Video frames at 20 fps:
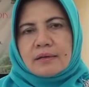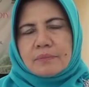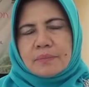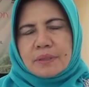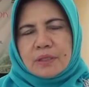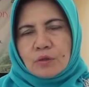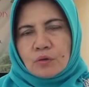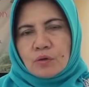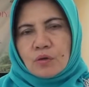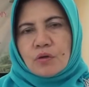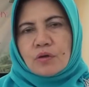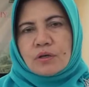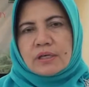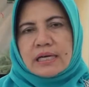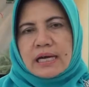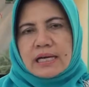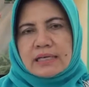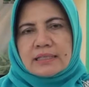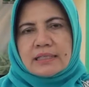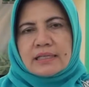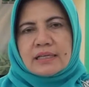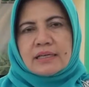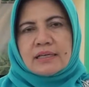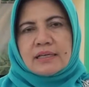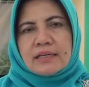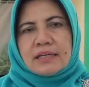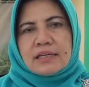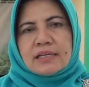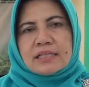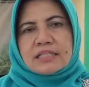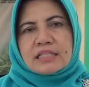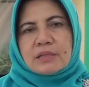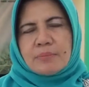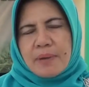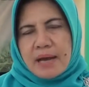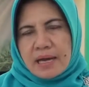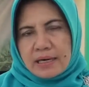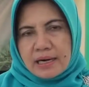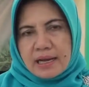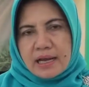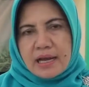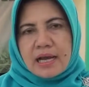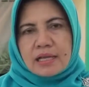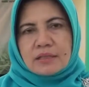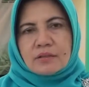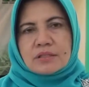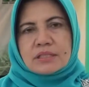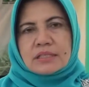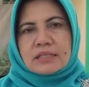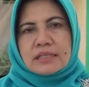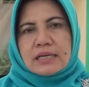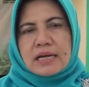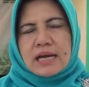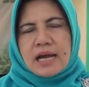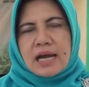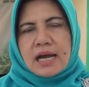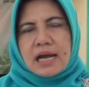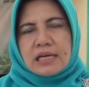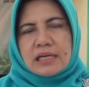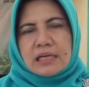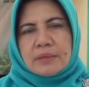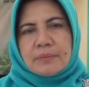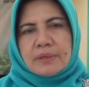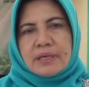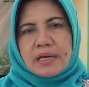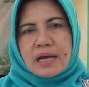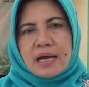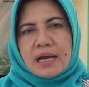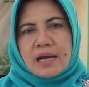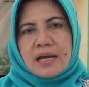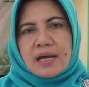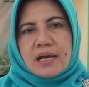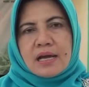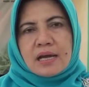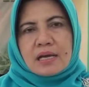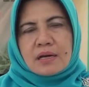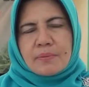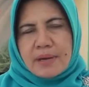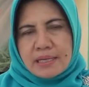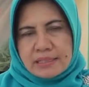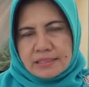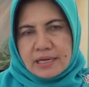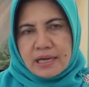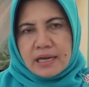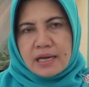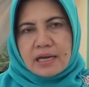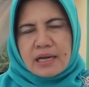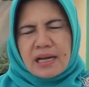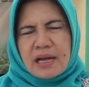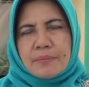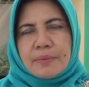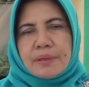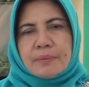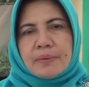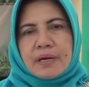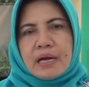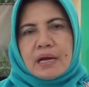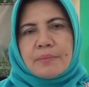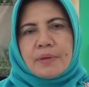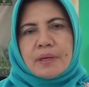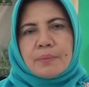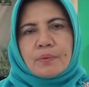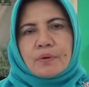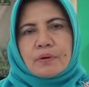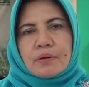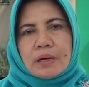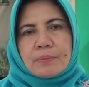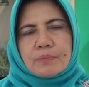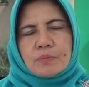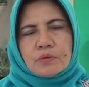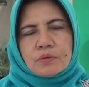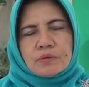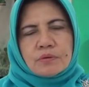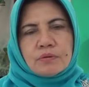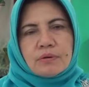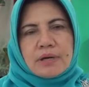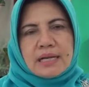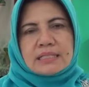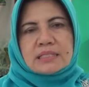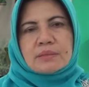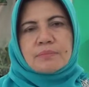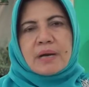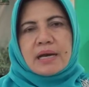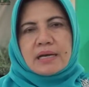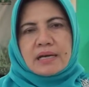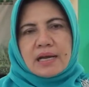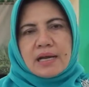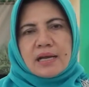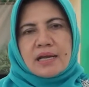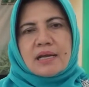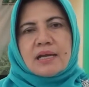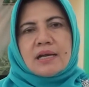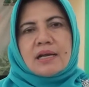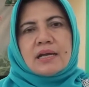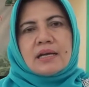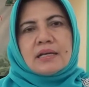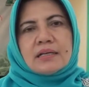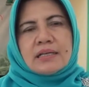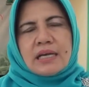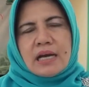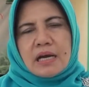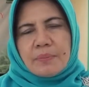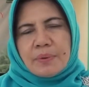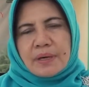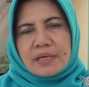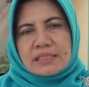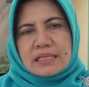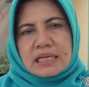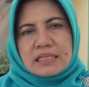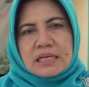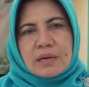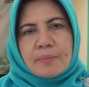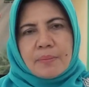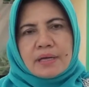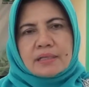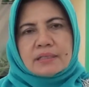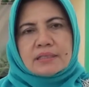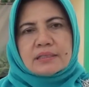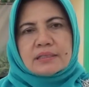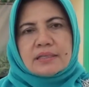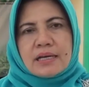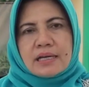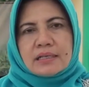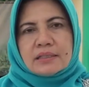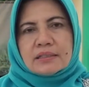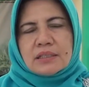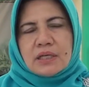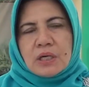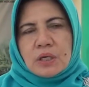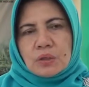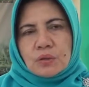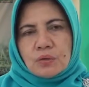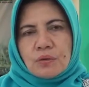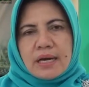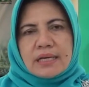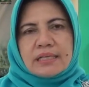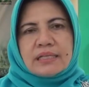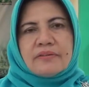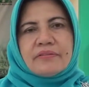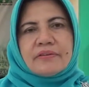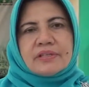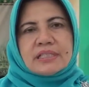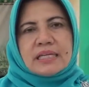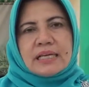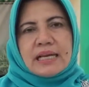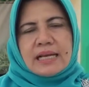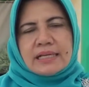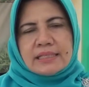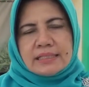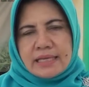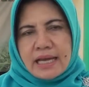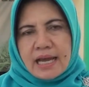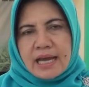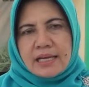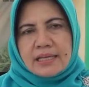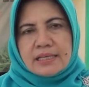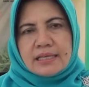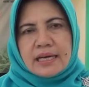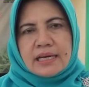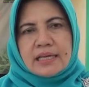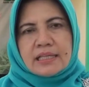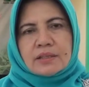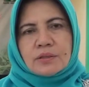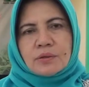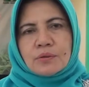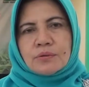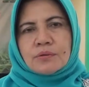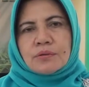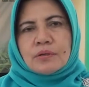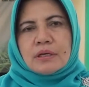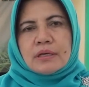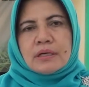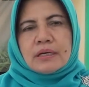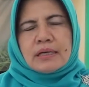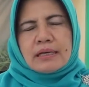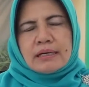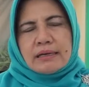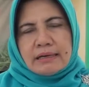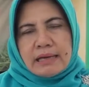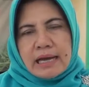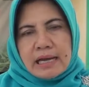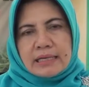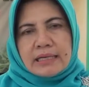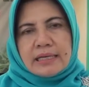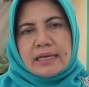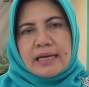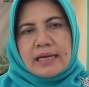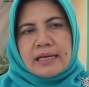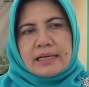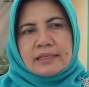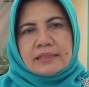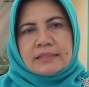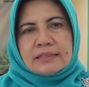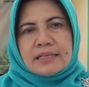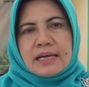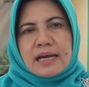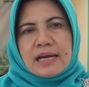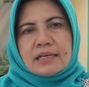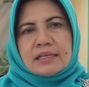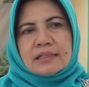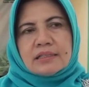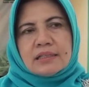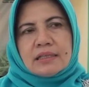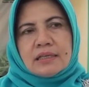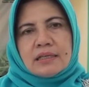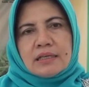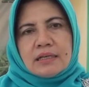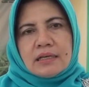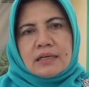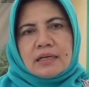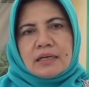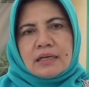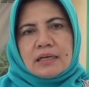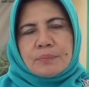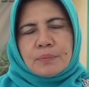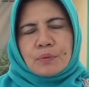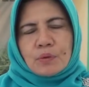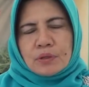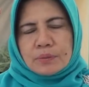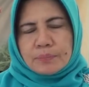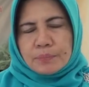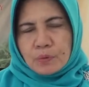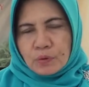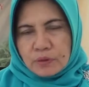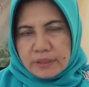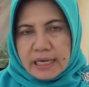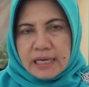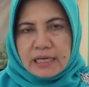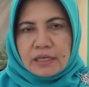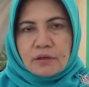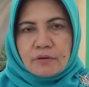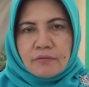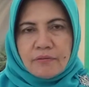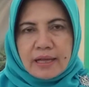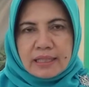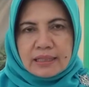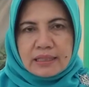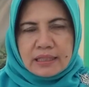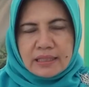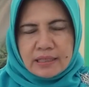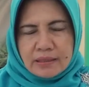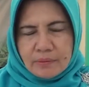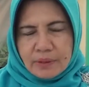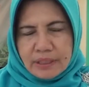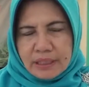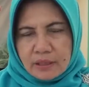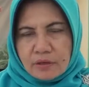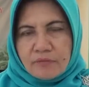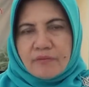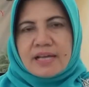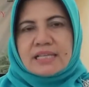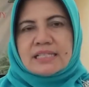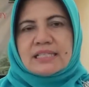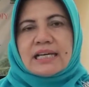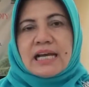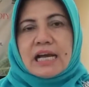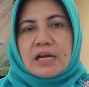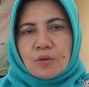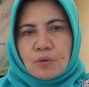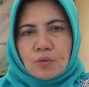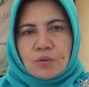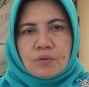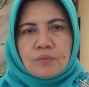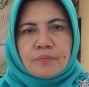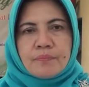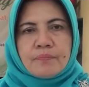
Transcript: mendukung kader cemara atau cegah anemia remaja. Kami mengambil program unggulan cemara yang bekerja sama dengan dua divisi lainnya yaitu KGR dan eh, produk inovatif inovasi kampung.